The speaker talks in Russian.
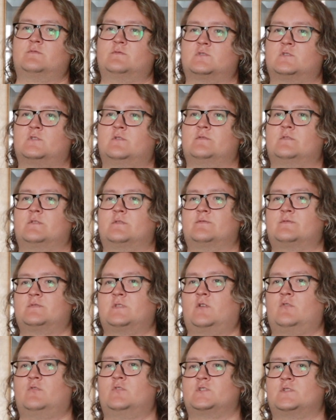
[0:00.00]
условно в
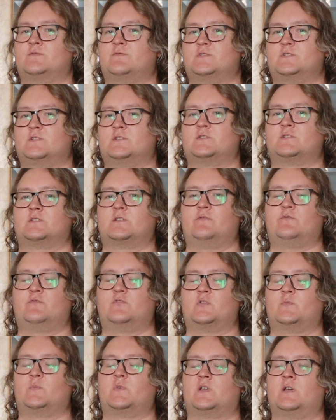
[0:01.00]
такой же физической
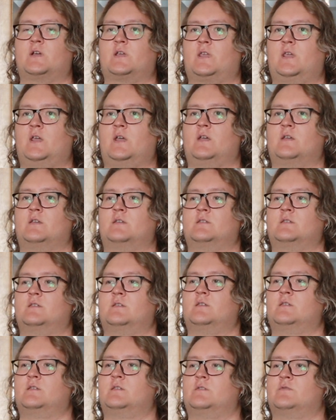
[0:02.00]
форме, как я.
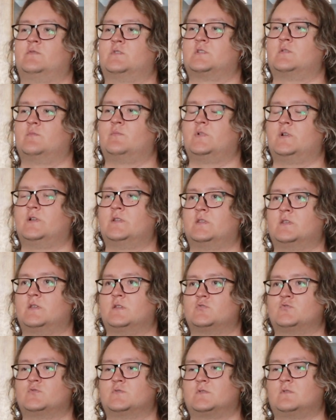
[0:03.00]
И в этом плане я
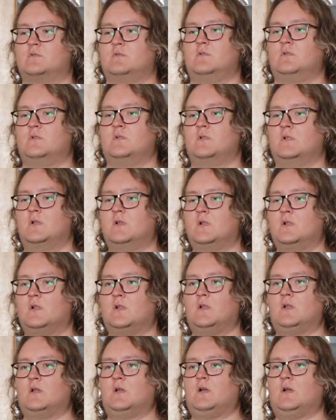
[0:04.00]
чувствовал
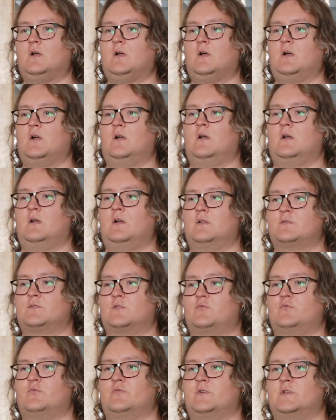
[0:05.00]
э,
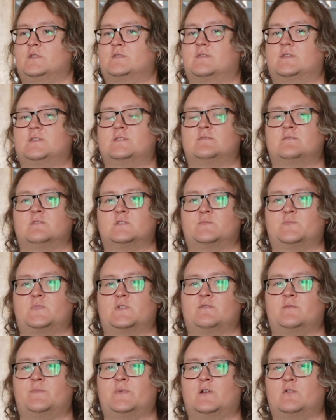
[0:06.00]
такую ответственность
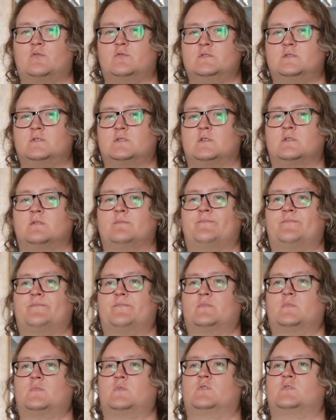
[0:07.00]
первопроходца.
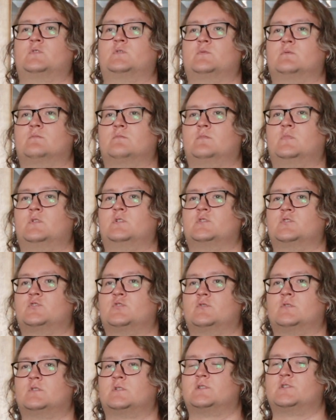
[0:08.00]
То есть было
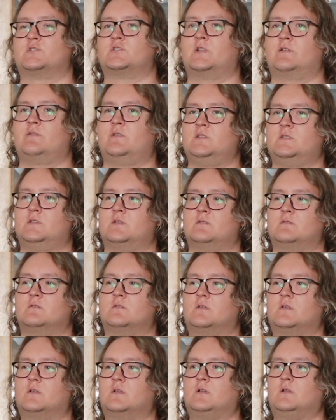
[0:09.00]
что-то сложновато,
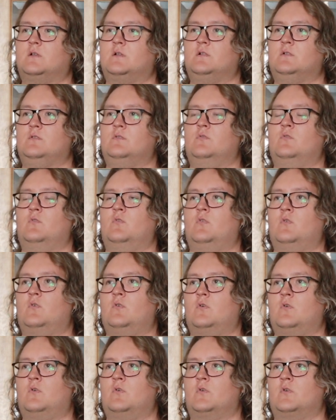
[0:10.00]

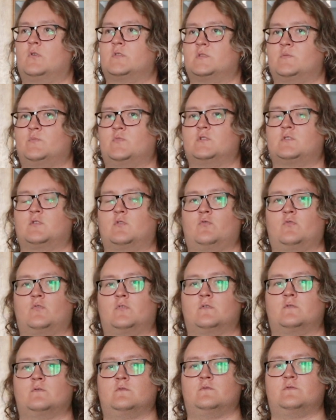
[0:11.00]
но это был
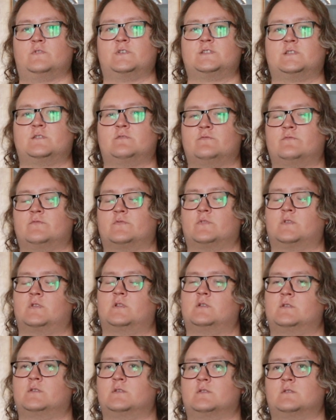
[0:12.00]
такой вызов
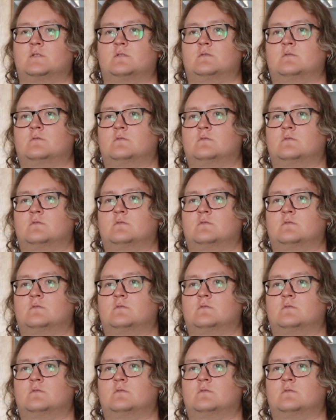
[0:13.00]
или